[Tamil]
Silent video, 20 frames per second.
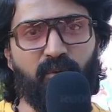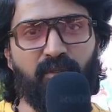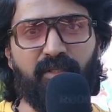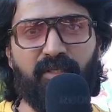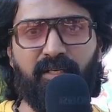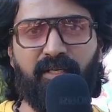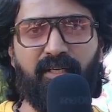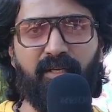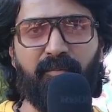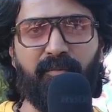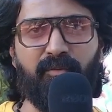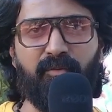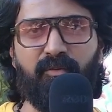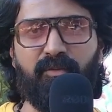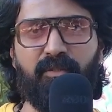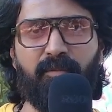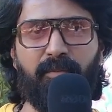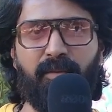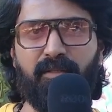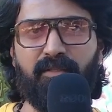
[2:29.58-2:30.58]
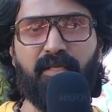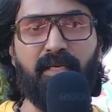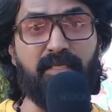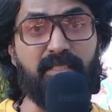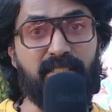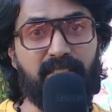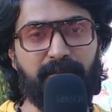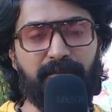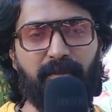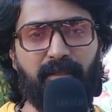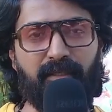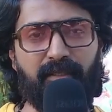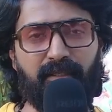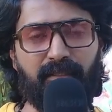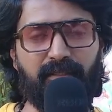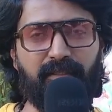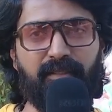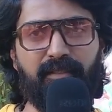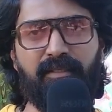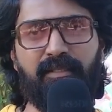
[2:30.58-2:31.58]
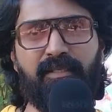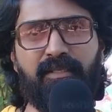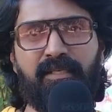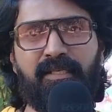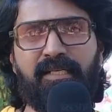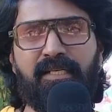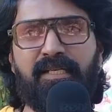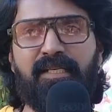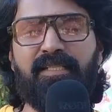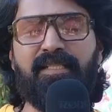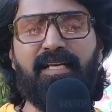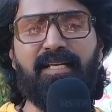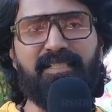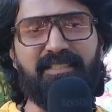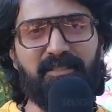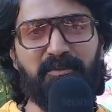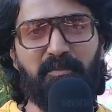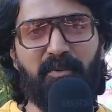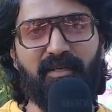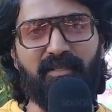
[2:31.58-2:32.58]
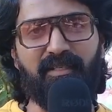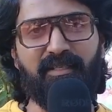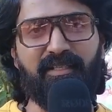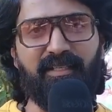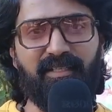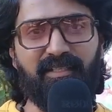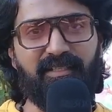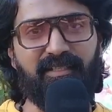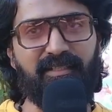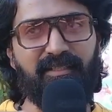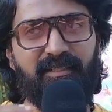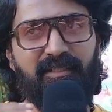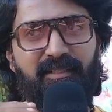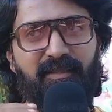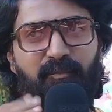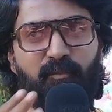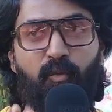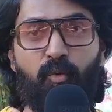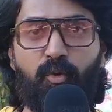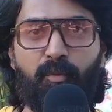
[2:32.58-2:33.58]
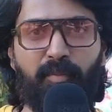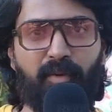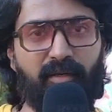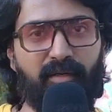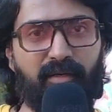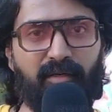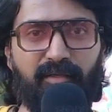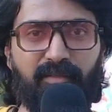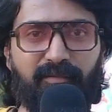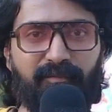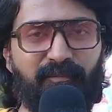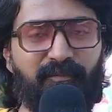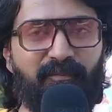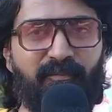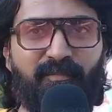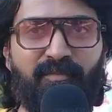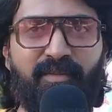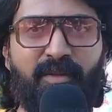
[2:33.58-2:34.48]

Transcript: ஒன்று ரெண்டு அமையும் இந்த படத்தில் அஞ்சு பாட்டு இருக்குது இந்த அஞ்சு பாட்டில் எனக்கு மூணு பாட்டு இருக்குது